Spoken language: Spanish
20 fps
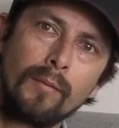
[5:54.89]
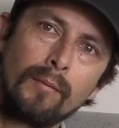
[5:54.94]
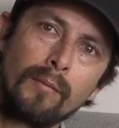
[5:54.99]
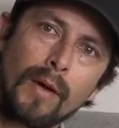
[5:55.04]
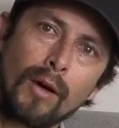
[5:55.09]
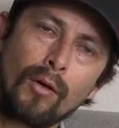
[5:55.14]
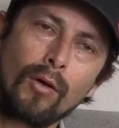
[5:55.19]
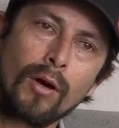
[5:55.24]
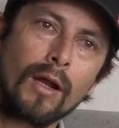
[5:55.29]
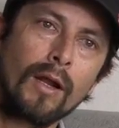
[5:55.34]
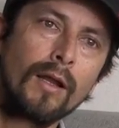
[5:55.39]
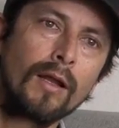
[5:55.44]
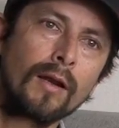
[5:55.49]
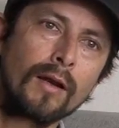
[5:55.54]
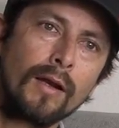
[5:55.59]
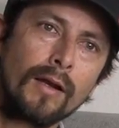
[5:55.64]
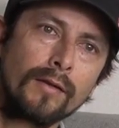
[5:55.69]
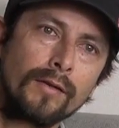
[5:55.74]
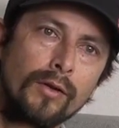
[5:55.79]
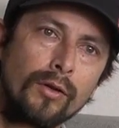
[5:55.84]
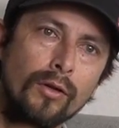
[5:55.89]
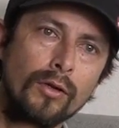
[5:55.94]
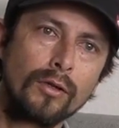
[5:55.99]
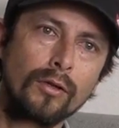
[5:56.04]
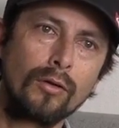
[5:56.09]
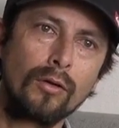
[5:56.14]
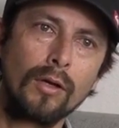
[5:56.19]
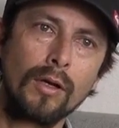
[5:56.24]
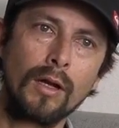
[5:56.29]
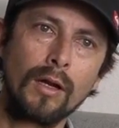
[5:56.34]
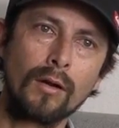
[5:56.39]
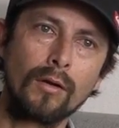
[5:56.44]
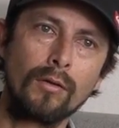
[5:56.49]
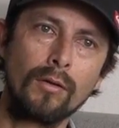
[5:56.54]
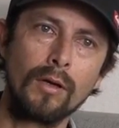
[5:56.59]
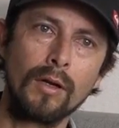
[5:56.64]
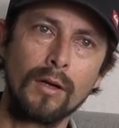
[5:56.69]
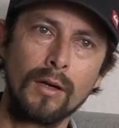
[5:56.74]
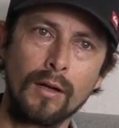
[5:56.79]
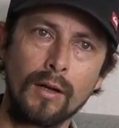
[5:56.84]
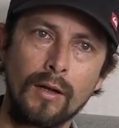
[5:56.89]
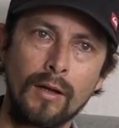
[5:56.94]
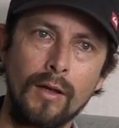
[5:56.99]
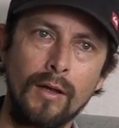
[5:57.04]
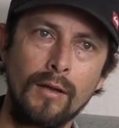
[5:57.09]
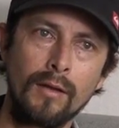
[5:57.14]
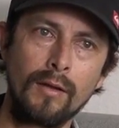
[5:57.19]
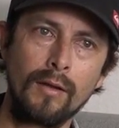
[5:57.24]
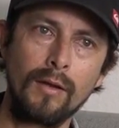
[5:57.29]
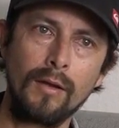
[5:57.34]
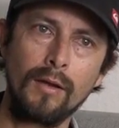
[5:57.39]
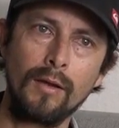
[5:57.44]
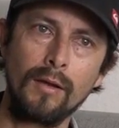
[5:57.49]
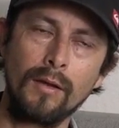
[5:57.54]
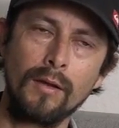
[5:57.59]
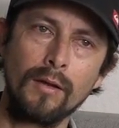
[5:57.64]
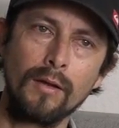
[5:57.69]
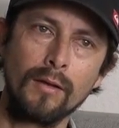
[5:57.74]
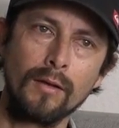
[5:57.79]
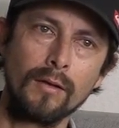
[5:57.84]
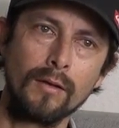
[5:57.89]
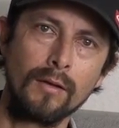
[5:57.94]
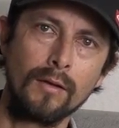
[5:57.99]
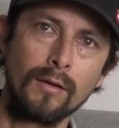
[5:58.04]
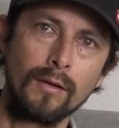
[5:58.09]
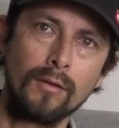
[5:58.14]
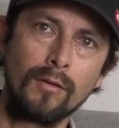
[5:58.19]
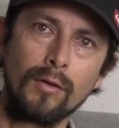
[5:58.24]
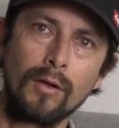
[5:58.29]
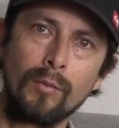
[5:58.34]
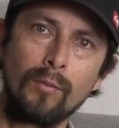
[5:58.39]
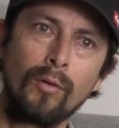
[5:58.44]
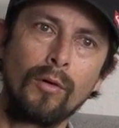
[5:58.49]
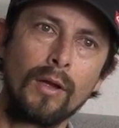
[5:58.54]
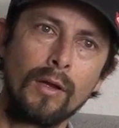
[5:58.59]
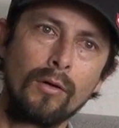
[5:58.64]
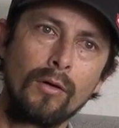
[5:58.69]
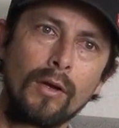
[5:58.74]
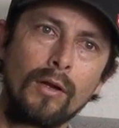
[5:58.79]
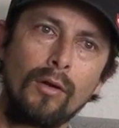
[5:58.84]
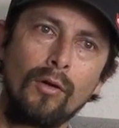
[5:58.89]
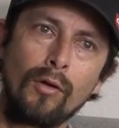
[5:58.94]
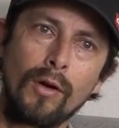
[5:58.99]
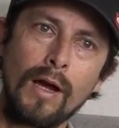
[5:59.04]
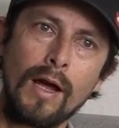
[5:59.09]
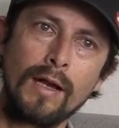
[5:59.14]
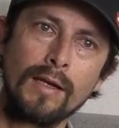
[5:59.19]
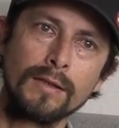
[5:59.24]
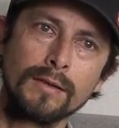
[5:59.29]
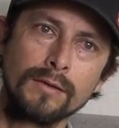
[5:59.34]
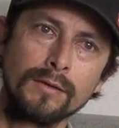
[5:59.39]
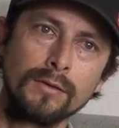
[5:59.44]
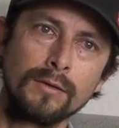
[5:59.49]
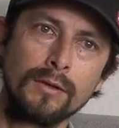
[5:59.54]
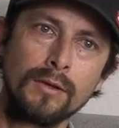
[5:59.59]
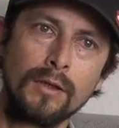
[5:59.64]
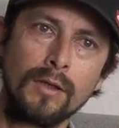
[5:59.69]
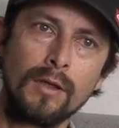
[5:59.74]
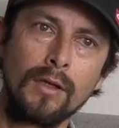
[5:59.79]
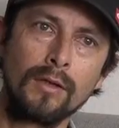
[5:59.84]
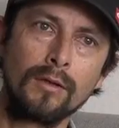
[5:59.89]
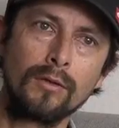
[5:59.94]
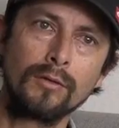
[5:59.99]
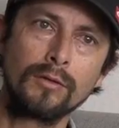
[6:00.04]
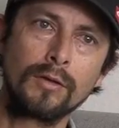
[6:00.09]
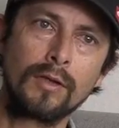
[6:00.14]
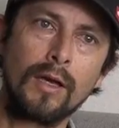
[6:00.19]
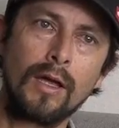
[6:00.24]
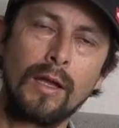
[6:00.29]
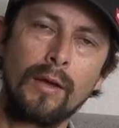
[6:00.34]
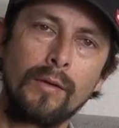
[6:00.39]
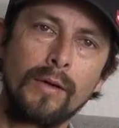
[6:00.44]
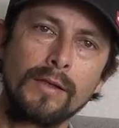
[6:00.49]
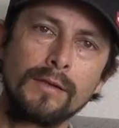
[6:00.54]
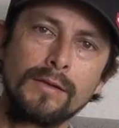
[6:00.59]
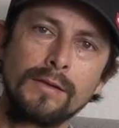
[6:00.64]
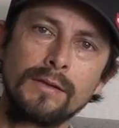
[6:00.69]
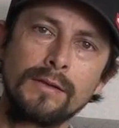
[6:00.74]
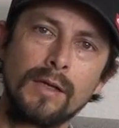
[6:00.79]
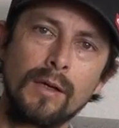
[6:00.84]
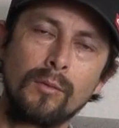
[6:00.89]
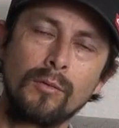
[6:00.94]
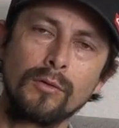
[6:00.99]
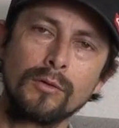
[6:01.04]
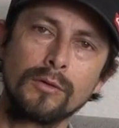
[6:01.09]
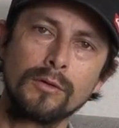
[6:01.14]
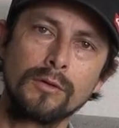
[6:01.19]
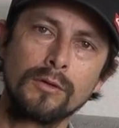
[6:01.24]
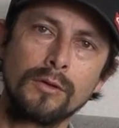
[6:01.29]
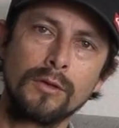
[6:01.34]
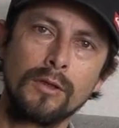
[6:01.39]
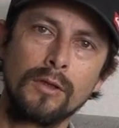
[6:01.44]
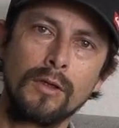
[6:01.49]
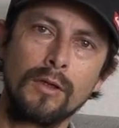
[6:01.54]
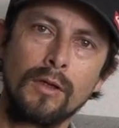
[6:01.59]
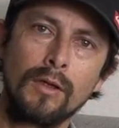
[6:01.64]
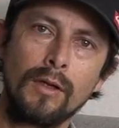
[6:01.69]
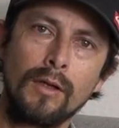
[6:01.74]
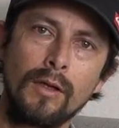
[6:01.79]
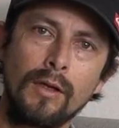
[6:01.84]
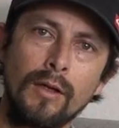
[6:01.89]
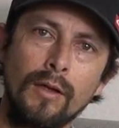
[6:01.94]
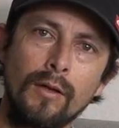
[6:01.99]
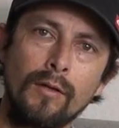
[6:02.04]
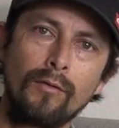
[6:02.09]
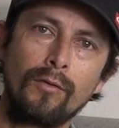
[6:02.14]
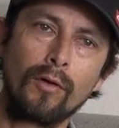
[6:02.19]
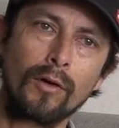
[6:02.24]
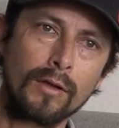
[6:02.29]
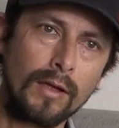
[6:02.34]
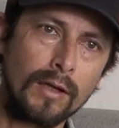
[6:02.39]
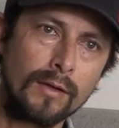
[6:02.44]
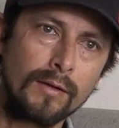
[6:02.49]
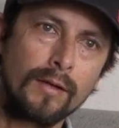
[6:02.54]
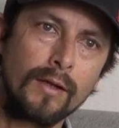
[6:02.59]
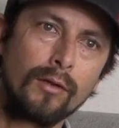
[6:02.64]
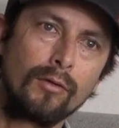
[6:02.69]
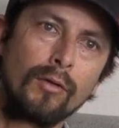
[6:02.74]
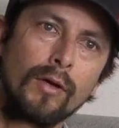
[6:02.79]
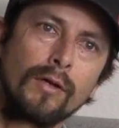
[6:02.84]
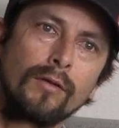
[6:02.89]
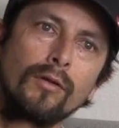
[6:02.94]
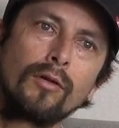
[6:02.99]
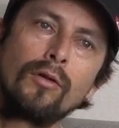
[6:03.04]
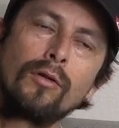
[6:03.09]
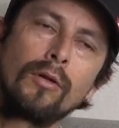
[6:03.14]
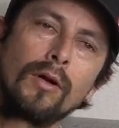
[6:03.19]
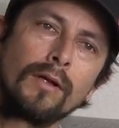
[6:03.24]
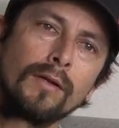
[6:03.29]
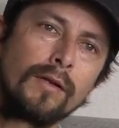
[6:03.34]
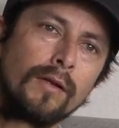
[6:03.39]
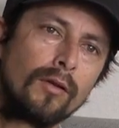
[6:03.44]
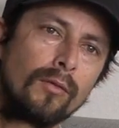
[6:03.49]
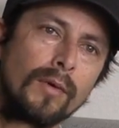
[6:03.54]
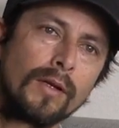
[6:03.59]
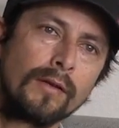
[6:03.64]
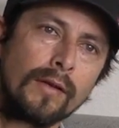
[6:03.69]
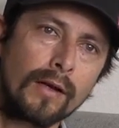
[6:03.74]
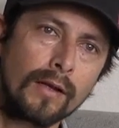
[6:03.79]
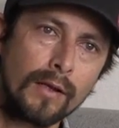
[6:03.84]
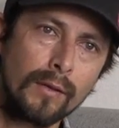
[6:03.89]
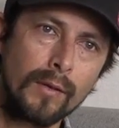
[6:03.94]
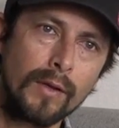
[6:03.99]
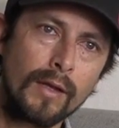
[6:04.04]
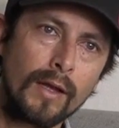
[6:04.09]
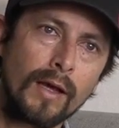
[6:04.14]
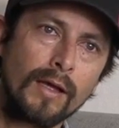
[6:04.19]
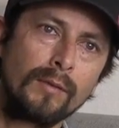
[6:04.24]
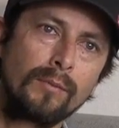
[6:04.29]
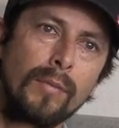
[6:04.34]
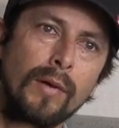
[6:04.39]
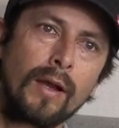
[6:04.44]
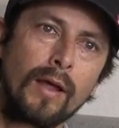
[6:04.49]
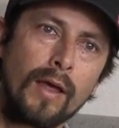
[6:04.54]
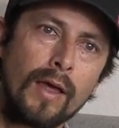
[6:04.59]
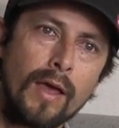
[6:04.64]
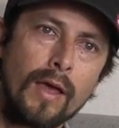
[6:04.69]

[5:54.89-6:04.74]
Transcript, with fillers: mejorar las relaciones con la, con la gente, con los pobladores locales. Entonces cada vez estamos eh, fortaleciendo eso, con, haciendo más actividades para